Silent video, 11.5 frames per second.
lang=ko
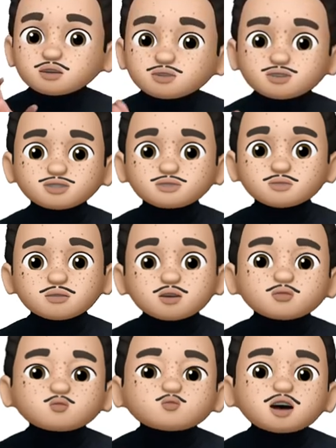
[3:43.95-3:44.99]
그렇습니다.
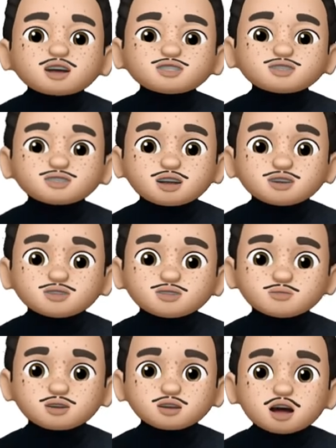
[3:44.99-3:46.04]
바로 관스라
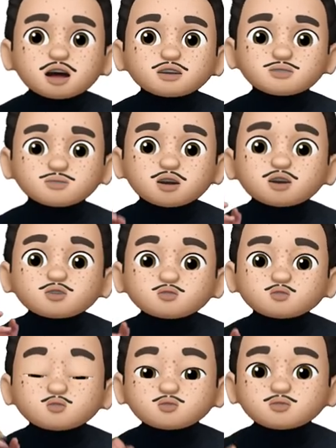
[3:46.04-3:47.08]
그럽니다. 그러면
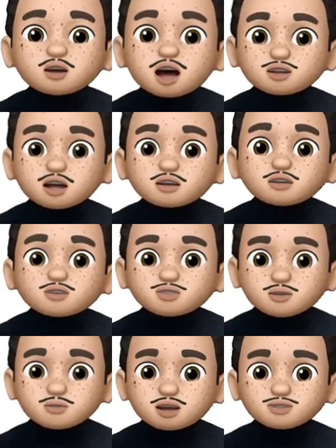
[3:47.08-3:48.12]
소송을 하다
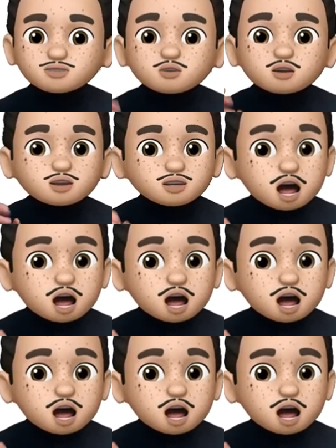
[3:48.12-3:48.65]
어떻게 말하죠?